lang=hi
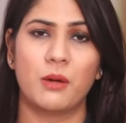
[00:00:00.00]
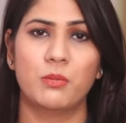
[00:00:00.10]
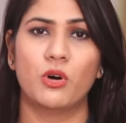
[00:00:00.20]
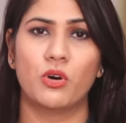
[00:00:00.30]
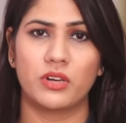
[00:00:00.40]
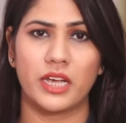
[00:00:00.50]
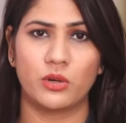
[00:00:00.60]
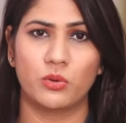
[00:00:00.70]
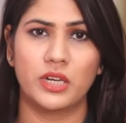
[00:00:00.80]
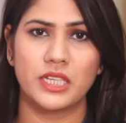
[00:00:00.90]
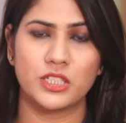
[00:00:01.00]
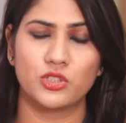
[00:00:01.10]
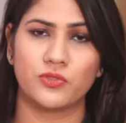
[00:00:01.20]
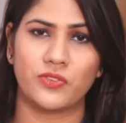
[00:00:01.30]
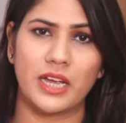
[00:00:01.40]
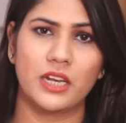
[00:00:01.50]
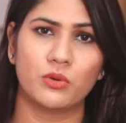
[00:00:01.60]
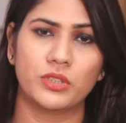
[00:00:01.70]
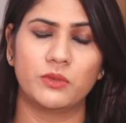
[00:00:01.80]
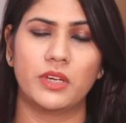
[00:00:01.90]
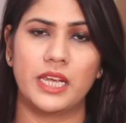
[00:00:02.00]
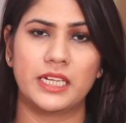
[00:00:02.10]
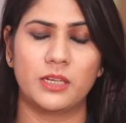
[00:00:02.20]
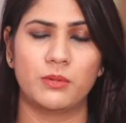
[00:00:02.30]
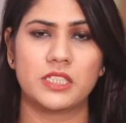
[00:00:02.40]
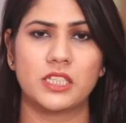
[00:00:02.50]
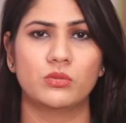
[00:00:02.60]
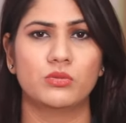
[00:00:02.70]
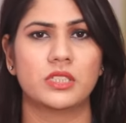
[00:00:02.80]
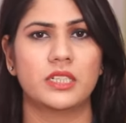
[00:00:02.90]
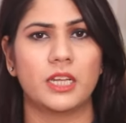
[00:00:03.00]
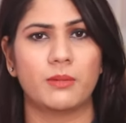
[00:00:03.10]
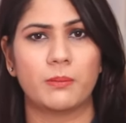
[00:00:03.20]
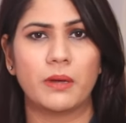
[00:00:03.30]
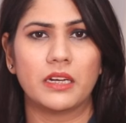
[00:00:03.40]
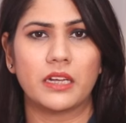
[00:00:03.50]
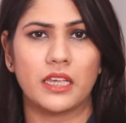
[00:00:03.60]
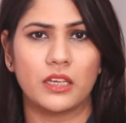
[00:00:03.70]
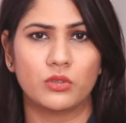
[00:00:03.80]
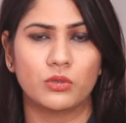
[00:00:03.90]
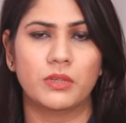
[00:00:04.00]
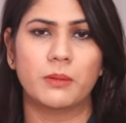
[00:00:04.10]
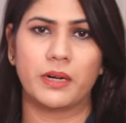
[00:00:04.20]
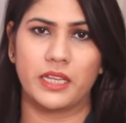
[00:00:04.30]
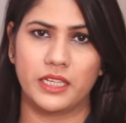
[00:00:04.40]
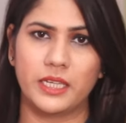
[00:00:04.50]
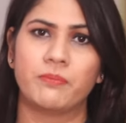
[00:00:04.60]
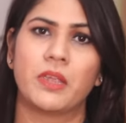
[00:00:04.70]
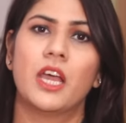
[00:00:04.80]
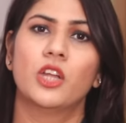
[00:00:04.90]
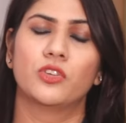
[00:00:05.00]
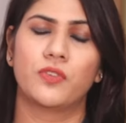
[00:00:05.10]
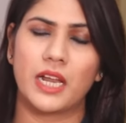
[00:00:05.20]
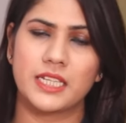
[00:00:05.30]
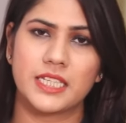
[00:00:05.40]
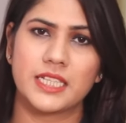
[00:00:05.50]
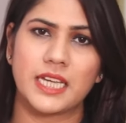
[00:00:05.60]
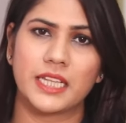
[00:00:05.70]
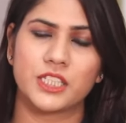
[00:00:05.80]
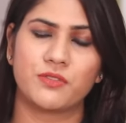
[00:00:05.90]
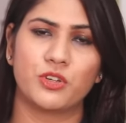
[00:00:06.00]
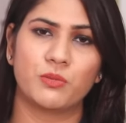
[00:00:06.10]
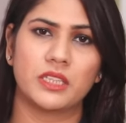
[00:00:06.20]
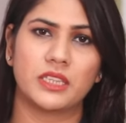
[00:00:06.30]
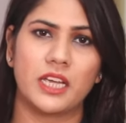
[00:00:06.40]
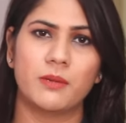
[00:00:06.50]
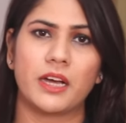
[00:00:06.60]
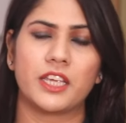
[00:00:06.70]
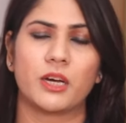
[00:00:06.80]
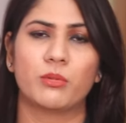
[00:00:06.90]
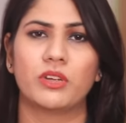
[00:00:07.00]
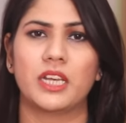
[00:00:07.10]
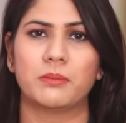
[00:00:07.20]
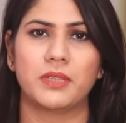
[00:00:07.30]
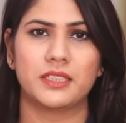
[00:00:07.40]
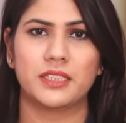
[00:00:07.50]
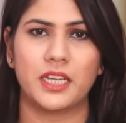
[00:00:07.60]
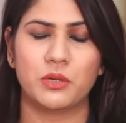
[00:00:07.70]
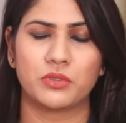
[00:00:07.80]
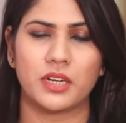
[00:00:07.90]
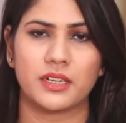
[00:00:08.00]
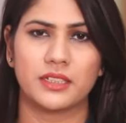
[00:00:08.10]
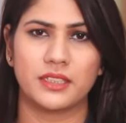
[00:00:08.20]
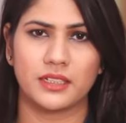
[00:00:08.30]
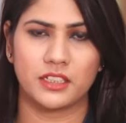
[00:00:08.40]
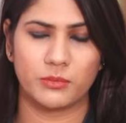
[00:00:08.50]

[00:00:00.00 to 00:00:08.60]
अब ऑनलाइन होने से जो फाइलें होती हैं वो एक टेबल से दूसरी टेबल पर नहीं घूमनी पड़ेंगी तो फिलहाल इसी के साथ इस वीडियो में इतना ही बाकी खबरों के लिए आप देखते रहिए उत्तराखंड तक